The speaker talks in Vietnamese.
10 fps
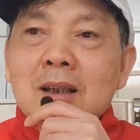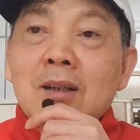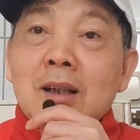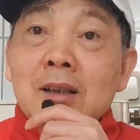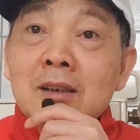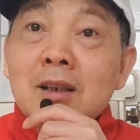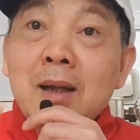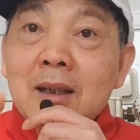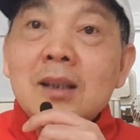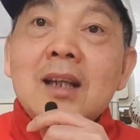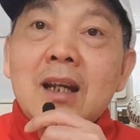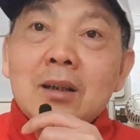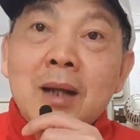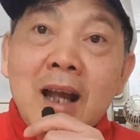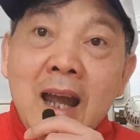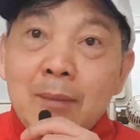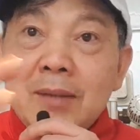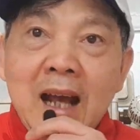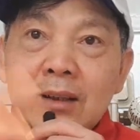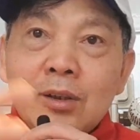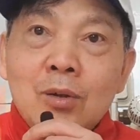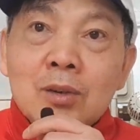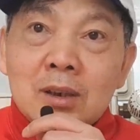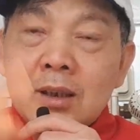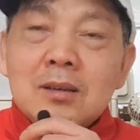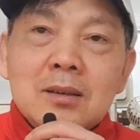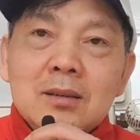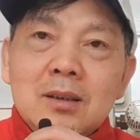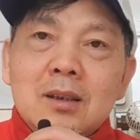cái đó là tự các bạn nghĩ ra là các bạn áp đặt vô người đức